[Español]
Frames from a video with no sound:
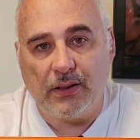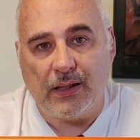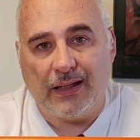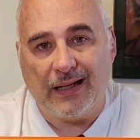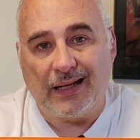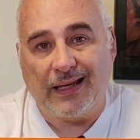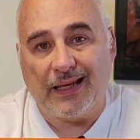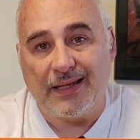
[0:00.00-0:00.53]
en
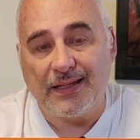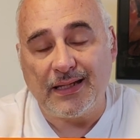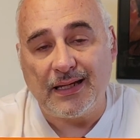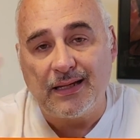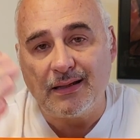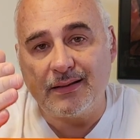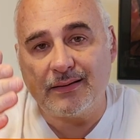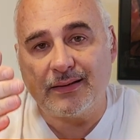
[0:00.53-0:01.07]
el que
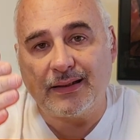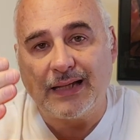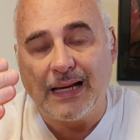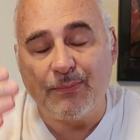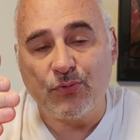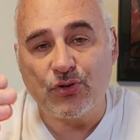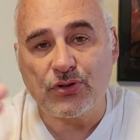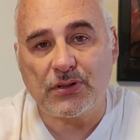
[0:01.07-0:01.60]
ya
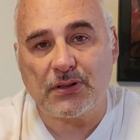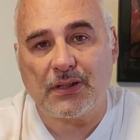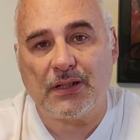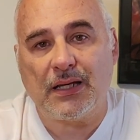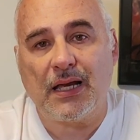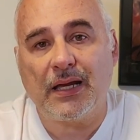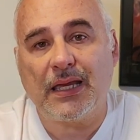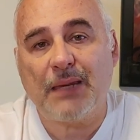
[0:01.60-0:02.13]
dejamos
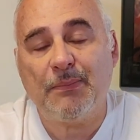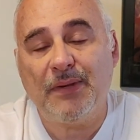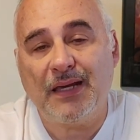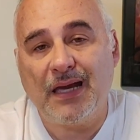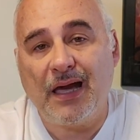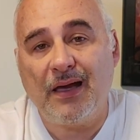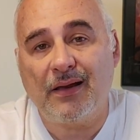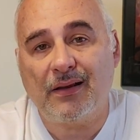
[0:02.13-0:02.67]
la
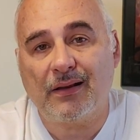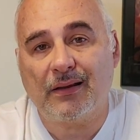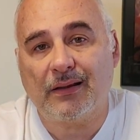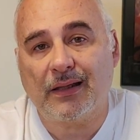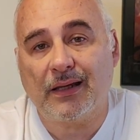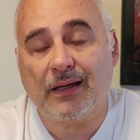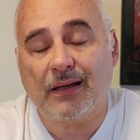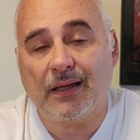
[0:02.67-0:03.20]
química
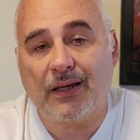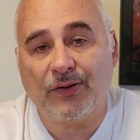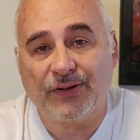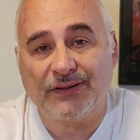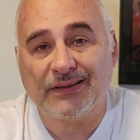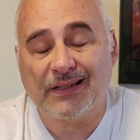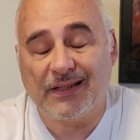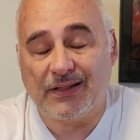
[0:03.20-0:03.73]
de
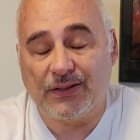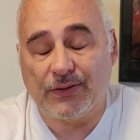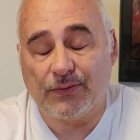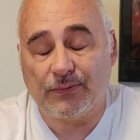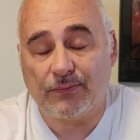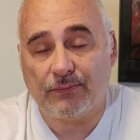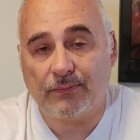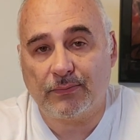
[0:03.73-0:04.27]
iones de litio.
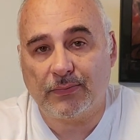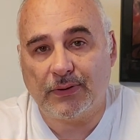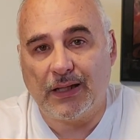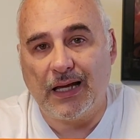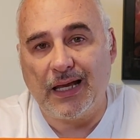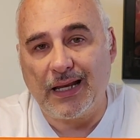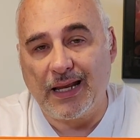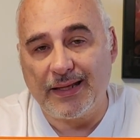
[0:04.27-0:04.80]

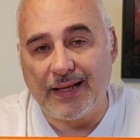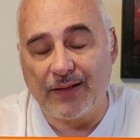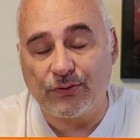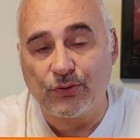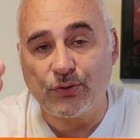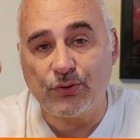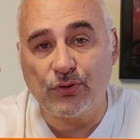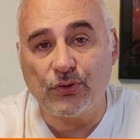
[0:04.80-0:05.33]
Ahora ya
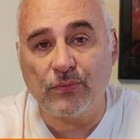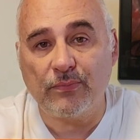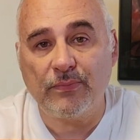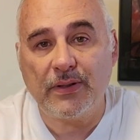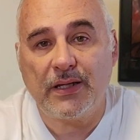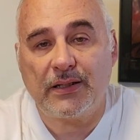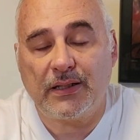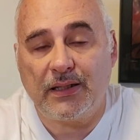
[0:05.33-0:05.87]
todo
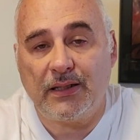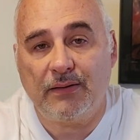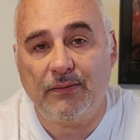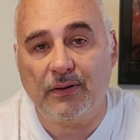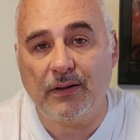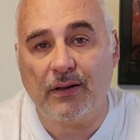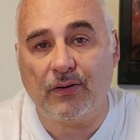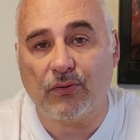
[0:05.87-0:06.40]
viene
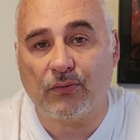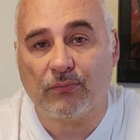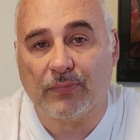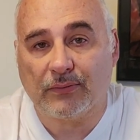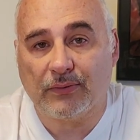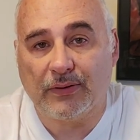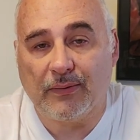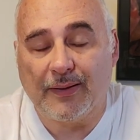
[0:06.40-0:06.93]

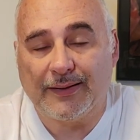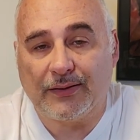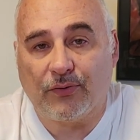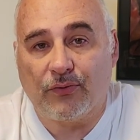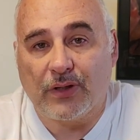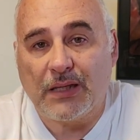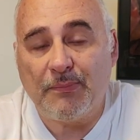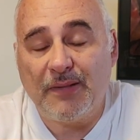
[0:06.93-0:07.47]

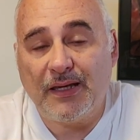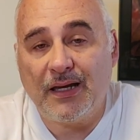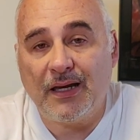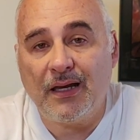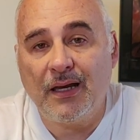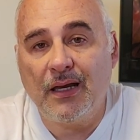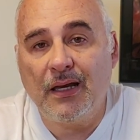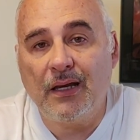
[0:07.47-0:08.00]
con,
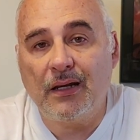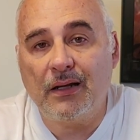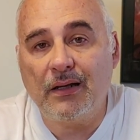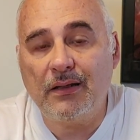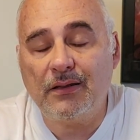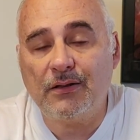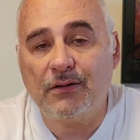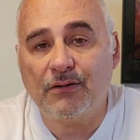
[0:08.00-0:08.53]
química
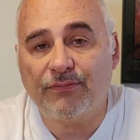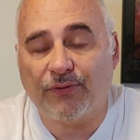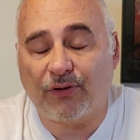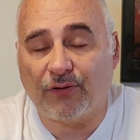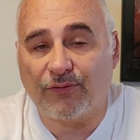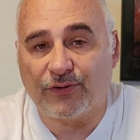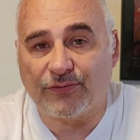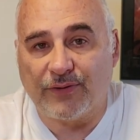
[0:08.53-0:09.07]

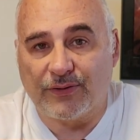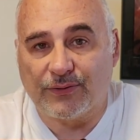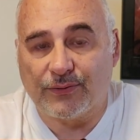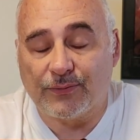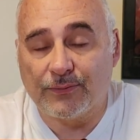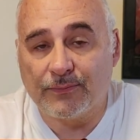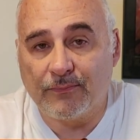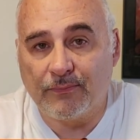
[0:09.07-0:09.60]
litio-ferrofosfato.